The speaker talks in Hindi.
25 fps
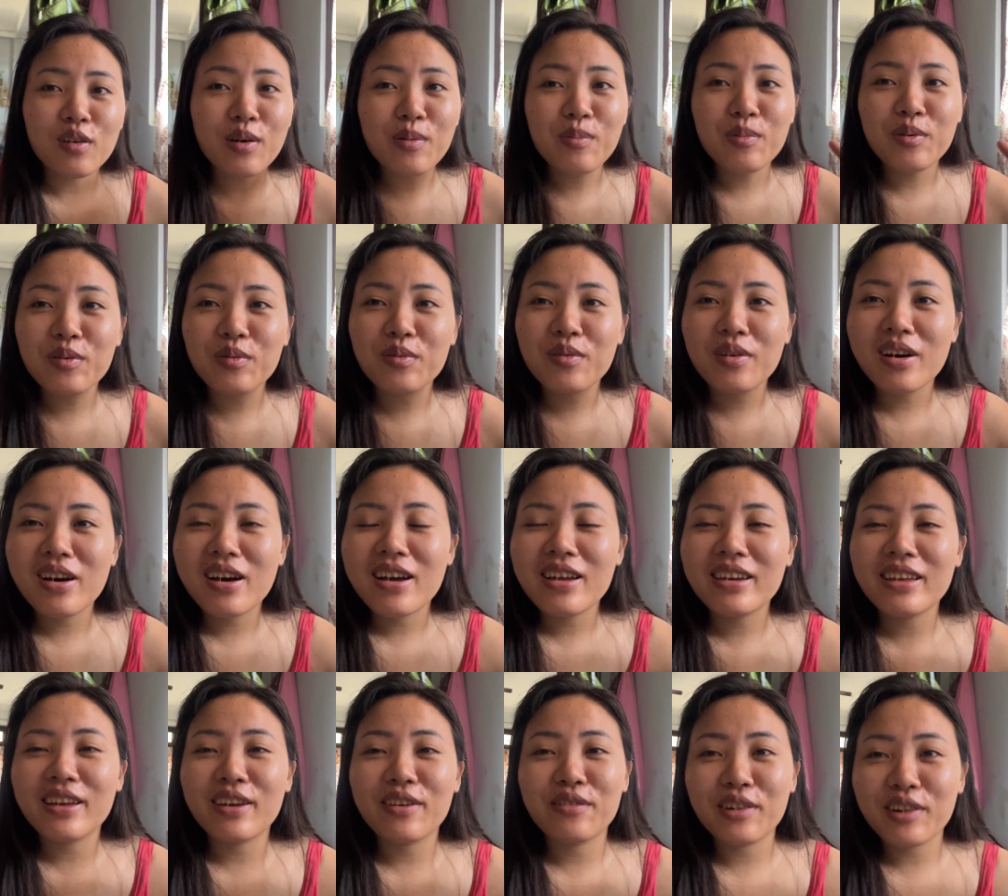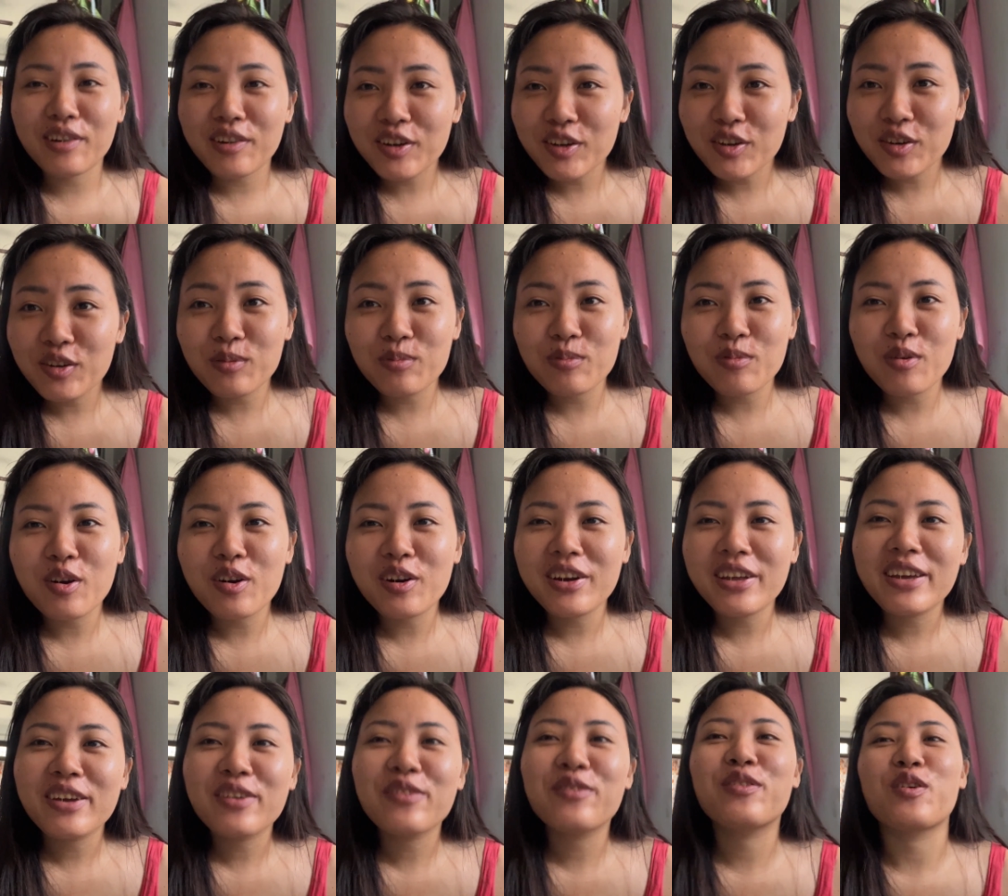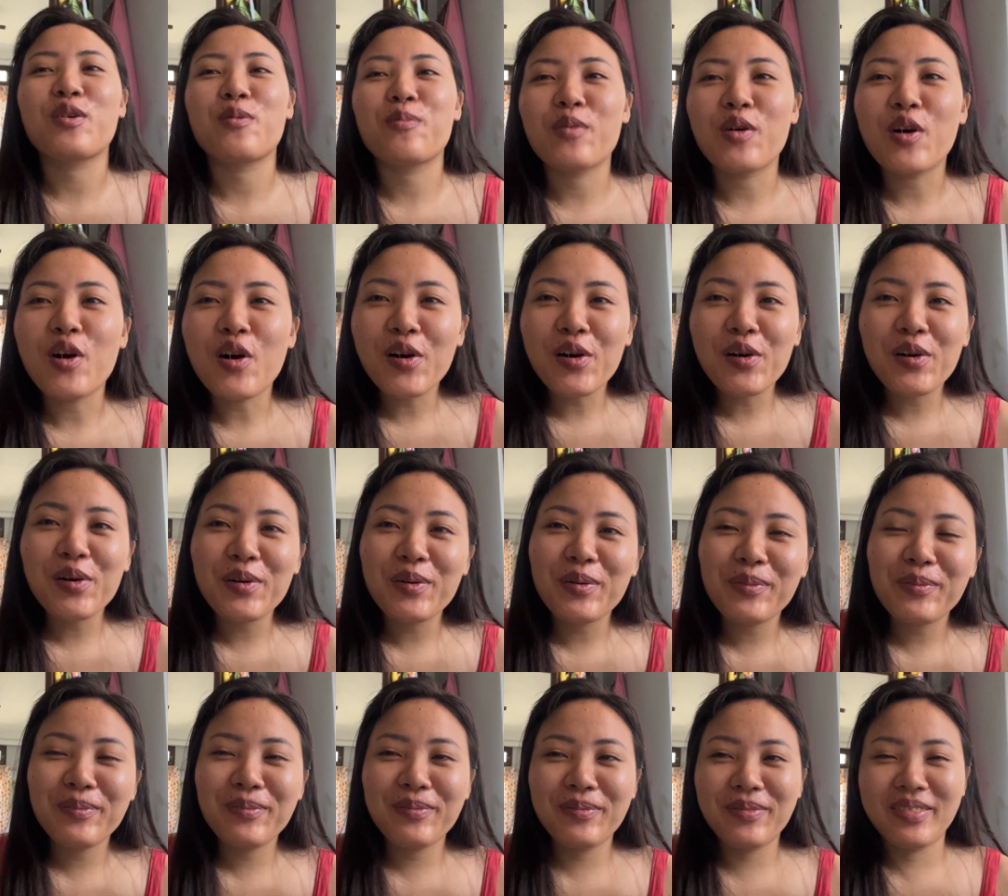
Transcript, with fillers: एवरीवन ए वेरी गुड मॉर्निंग फ्रॉम होम